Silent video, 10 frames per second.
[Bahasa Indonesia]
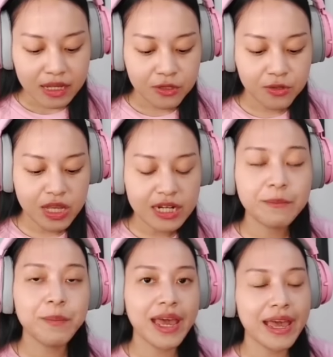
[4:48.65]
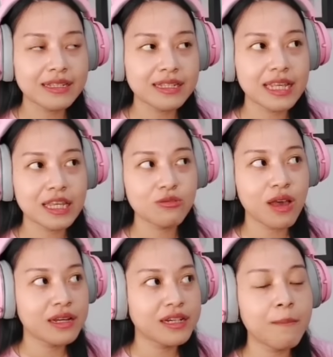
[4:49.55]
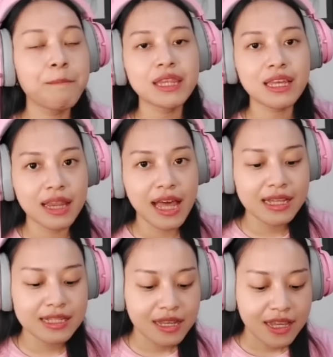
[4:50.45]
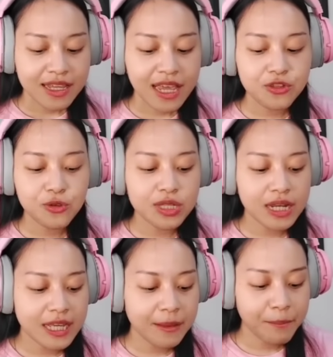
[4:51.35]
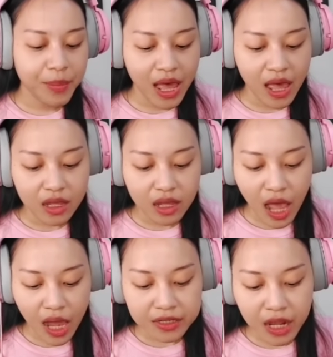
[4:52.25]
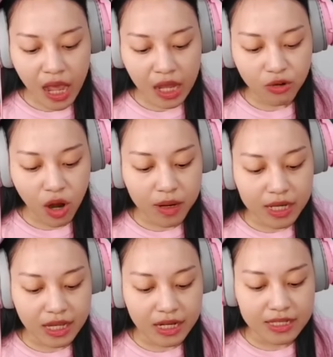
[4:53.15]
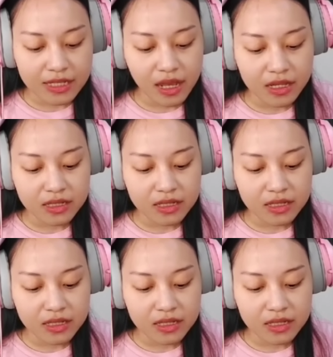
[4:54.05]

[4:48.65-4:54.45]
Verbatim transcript: jurusan IPS itu ada 4 kelas yang jurusan IPA ada 12 kelas guys.